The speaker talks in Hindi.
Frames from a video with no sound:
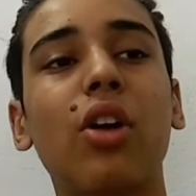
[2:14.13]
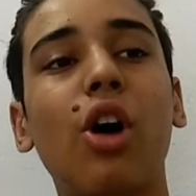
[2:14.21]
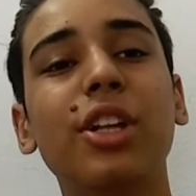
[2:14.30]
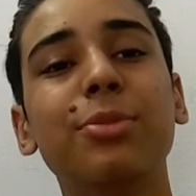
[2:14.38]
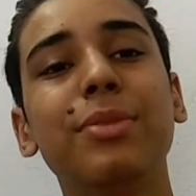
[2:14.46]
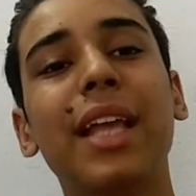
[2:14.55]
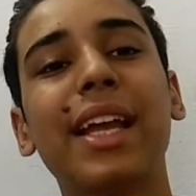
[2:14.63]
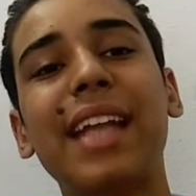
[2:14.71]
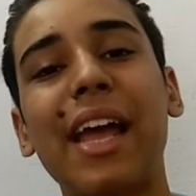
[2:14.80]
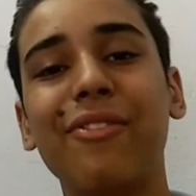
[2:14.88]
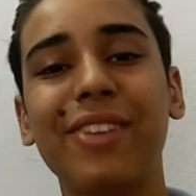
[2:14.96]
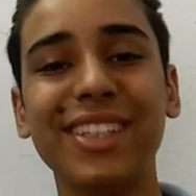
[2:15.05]
ऑडियंस मिल
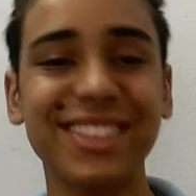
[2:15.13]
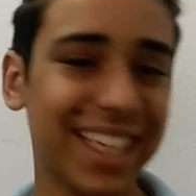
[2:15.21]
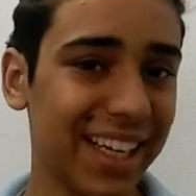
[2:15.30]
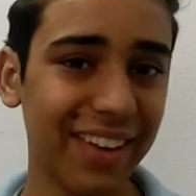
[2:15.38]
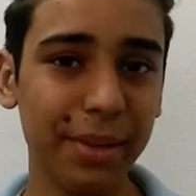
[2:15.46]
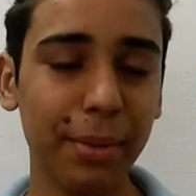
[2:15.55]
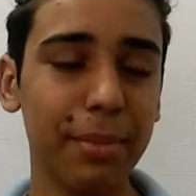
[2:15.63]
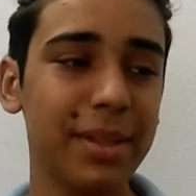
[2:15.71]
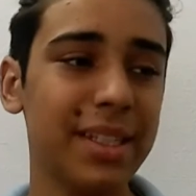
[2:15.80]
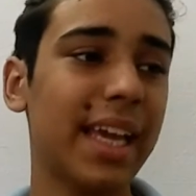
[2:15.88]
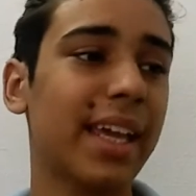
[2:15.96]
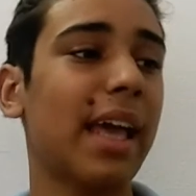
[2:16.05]
जाएगी टाइम वेस्ट करने वाली भी
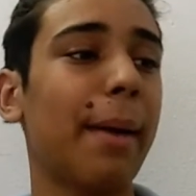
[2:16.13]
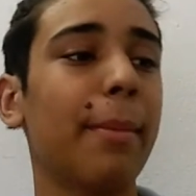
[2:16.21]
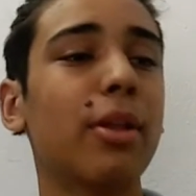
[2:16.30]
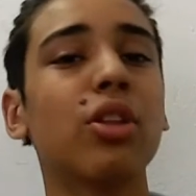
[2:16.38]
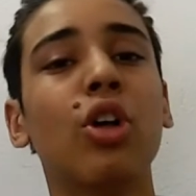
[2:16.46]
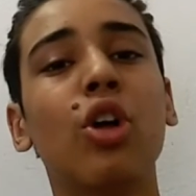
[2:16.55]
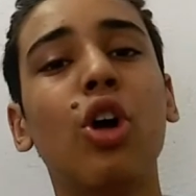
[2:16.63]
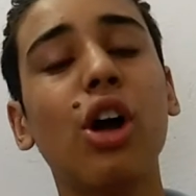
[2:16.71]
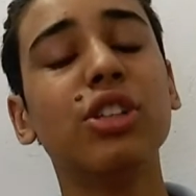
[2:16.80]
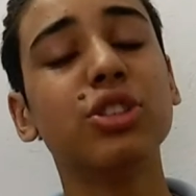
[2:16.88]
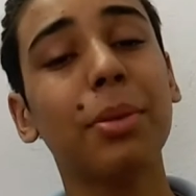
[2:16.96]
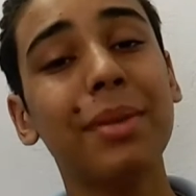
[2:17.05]
मिल जाएगी यहाँ पे
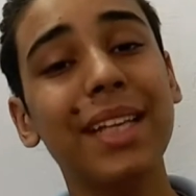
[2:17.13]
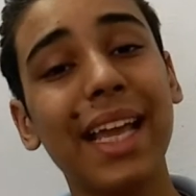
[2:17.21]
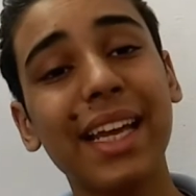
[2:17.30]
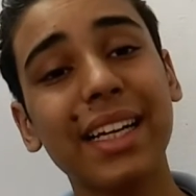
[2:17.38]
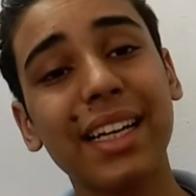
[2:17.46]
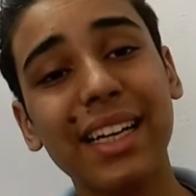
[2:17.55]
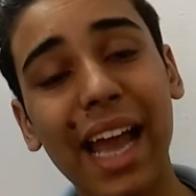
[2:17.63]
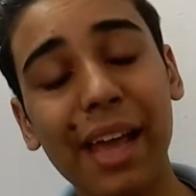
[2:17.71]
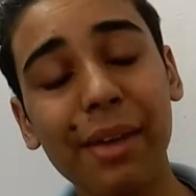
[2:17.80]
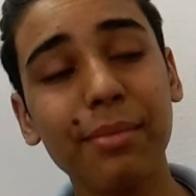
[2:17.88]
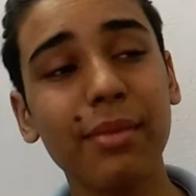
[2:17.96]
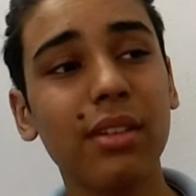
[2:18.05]
ऑडियंस तुम्हें मिल जाएगी टाइम